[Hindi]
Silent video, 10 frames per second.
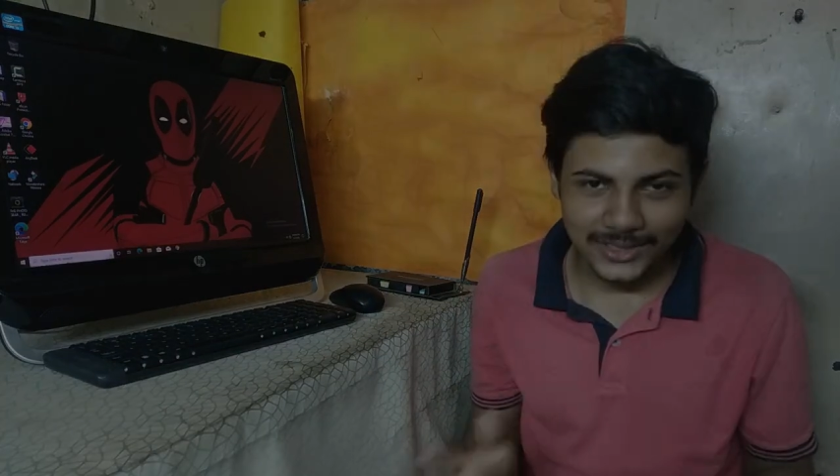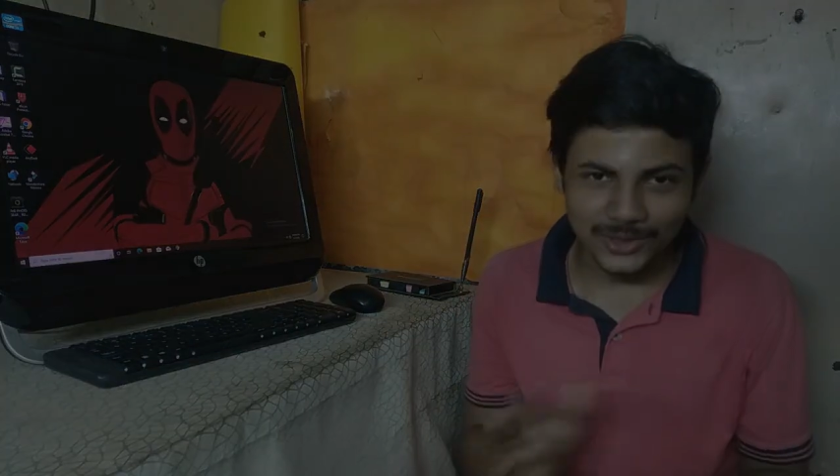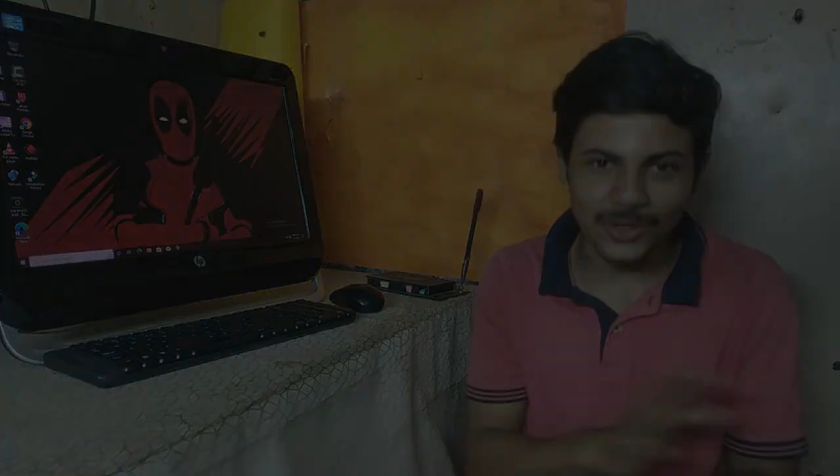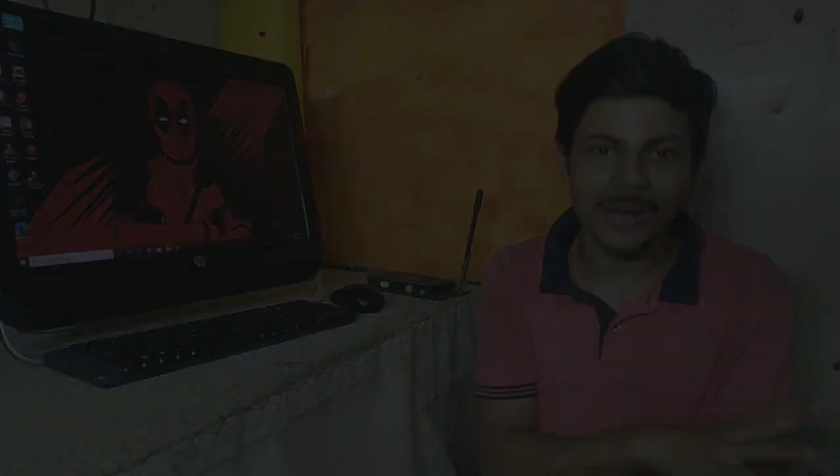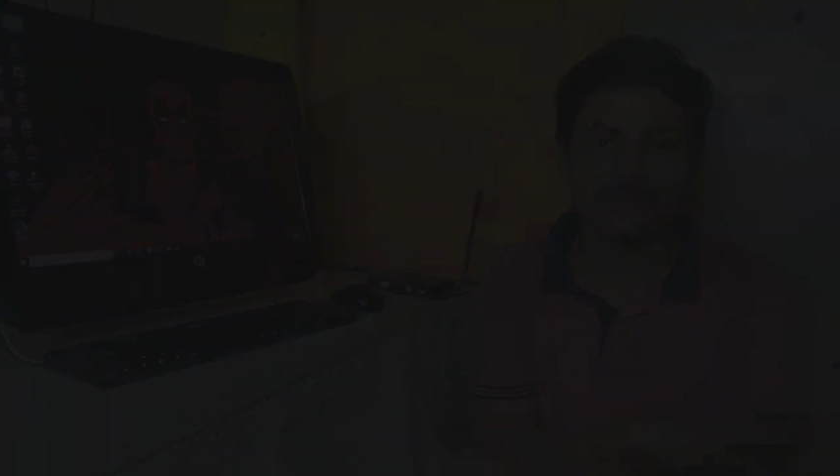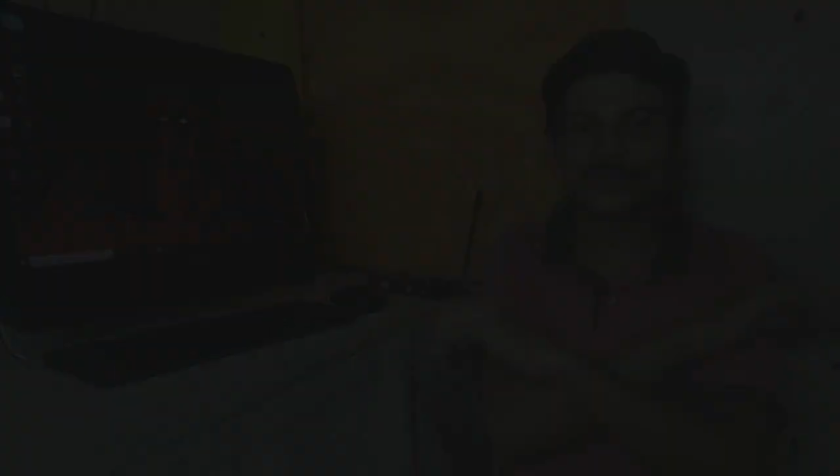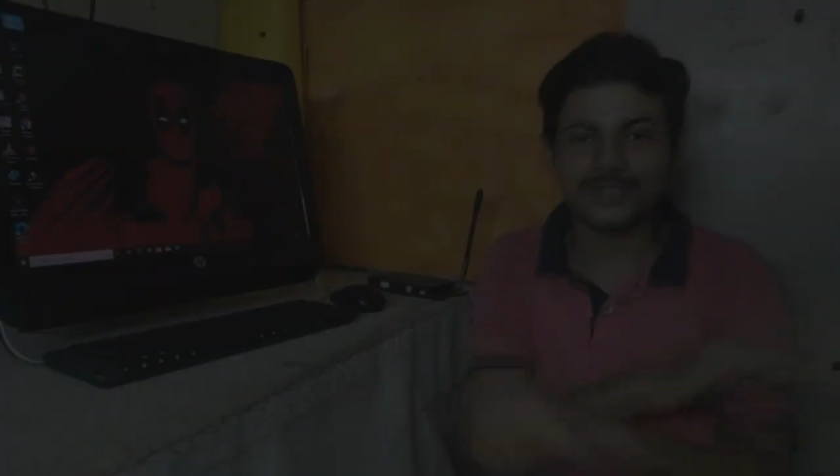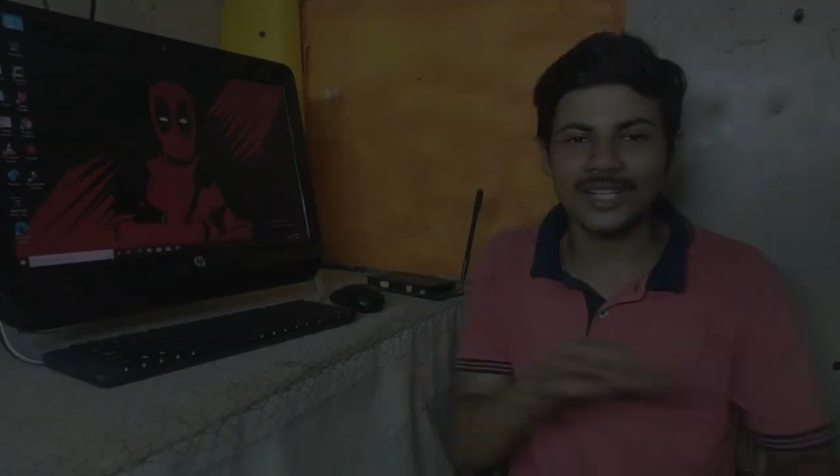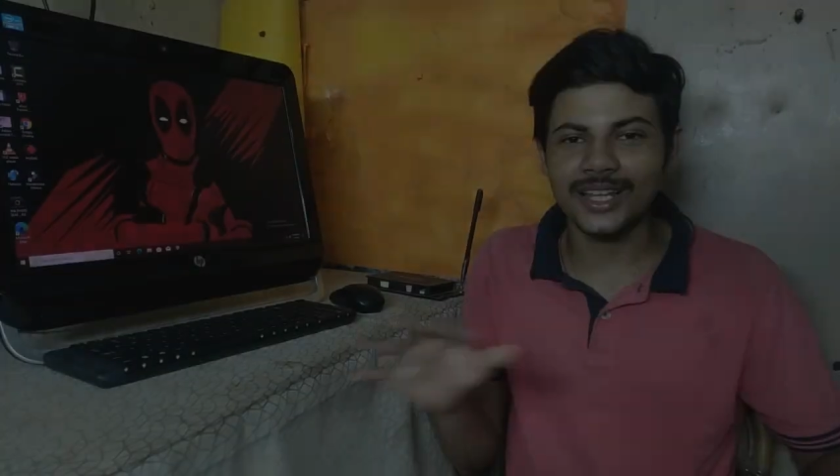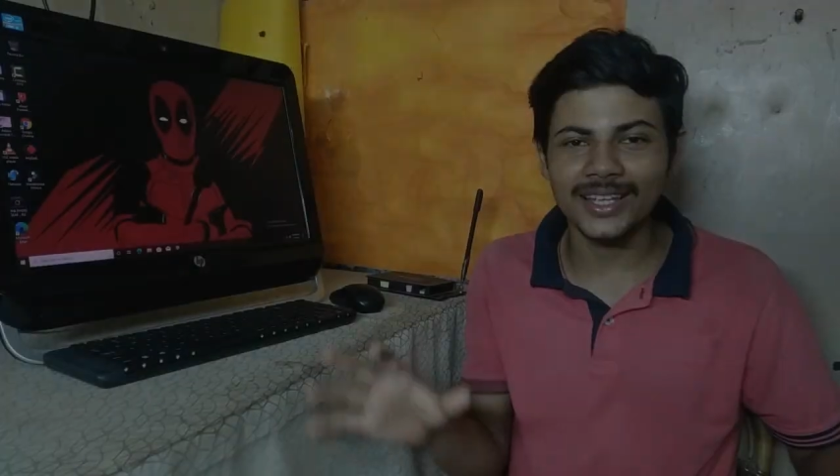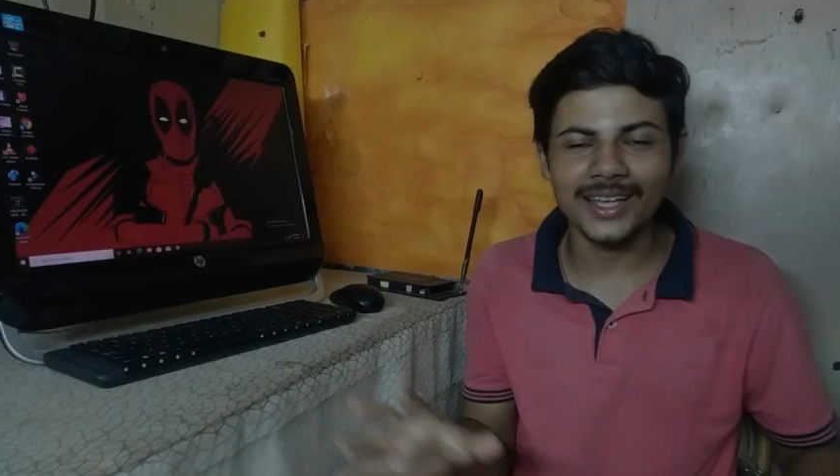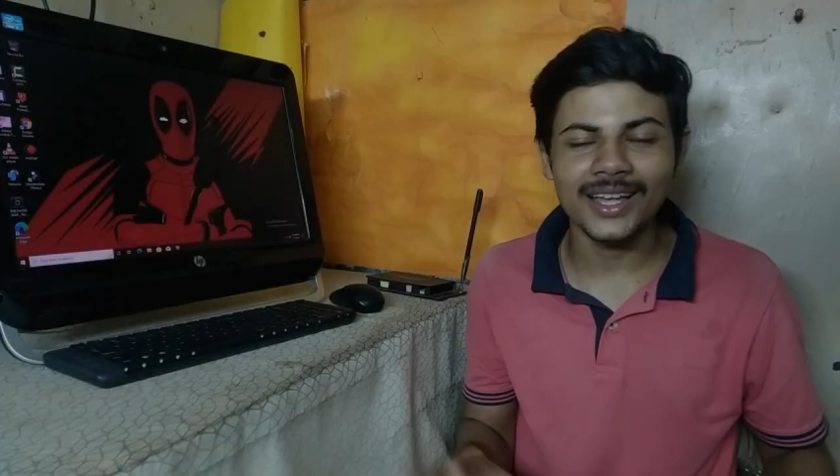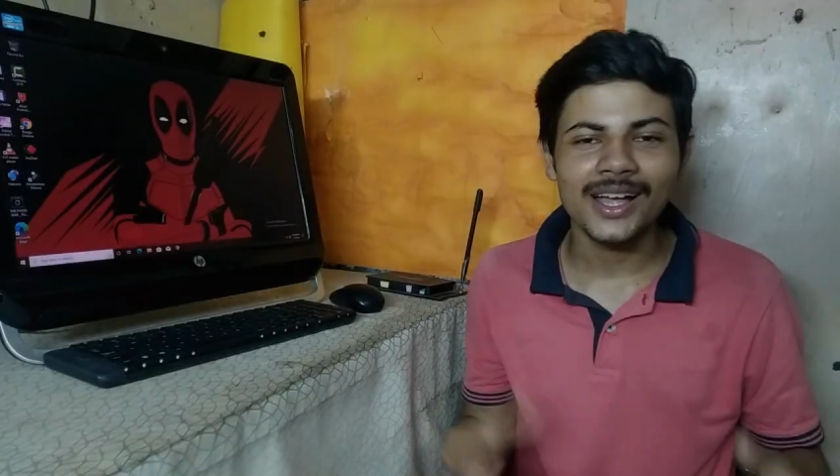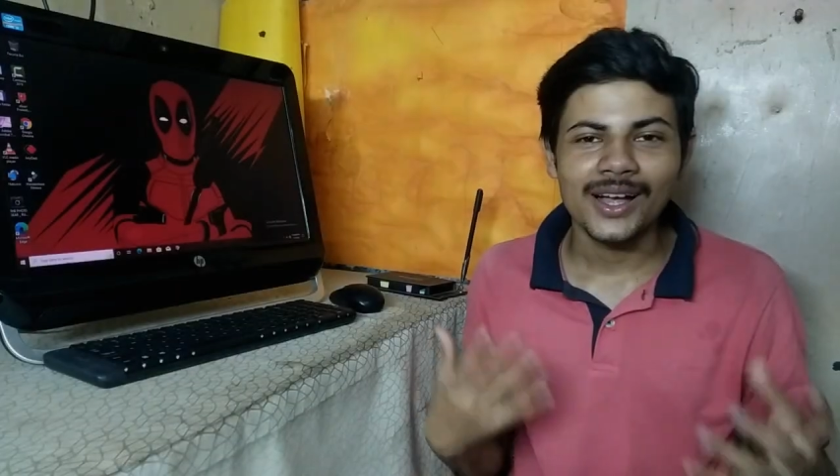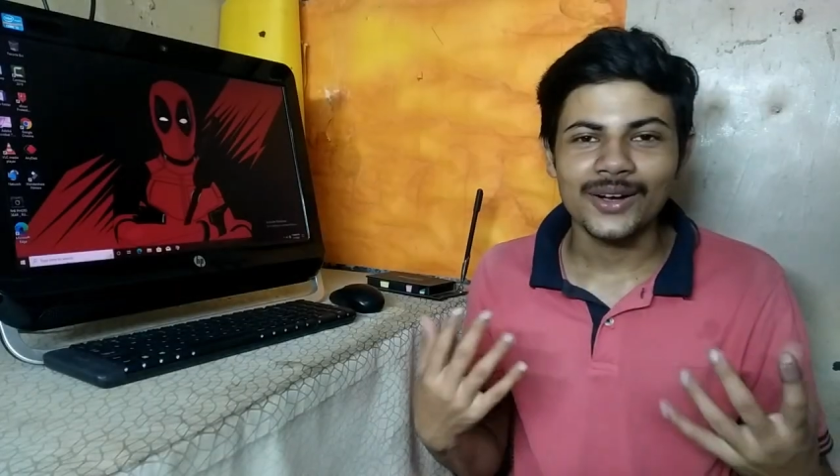जो हम उसको अनबॉक्स करके
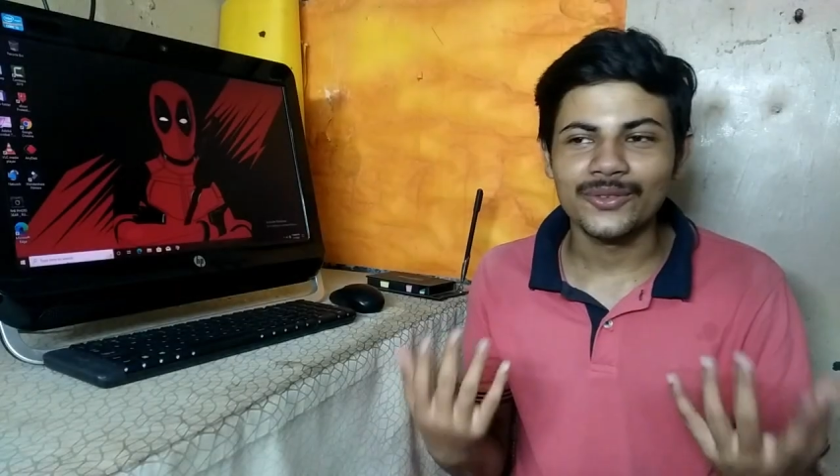दिखाए